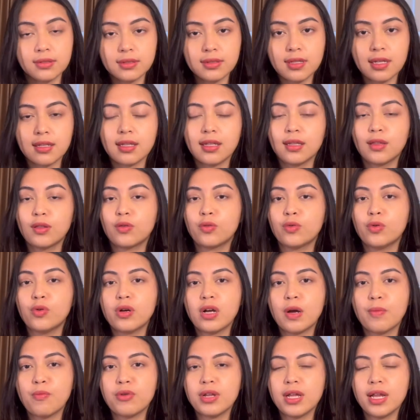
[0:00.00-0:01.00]
tertentu
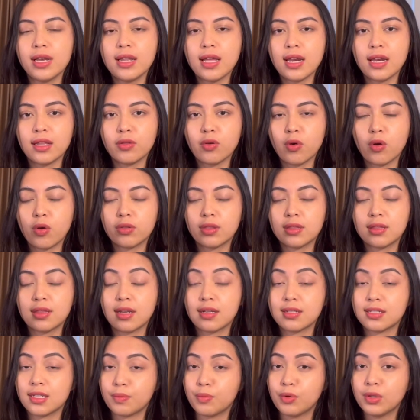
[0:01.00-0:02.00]
kemudian dari toko
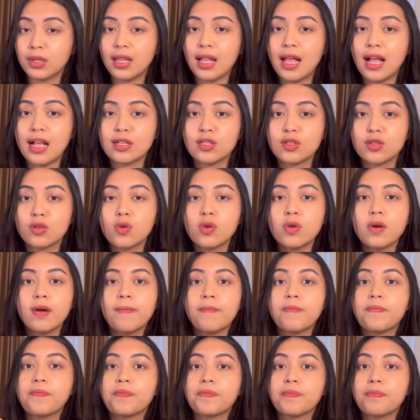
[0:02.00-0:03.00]
tersebut langsung
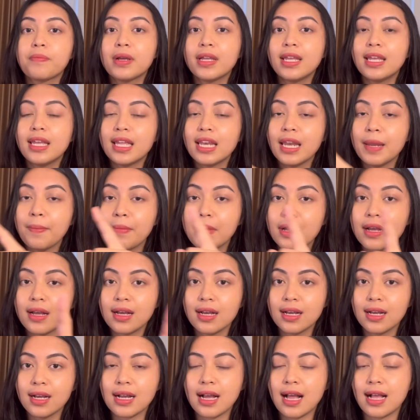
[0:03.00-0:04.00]
mengirim
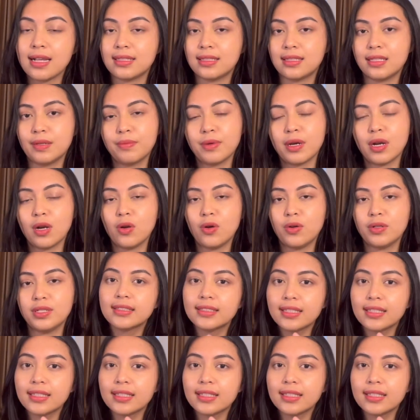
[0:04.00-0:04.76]
ke customer lo.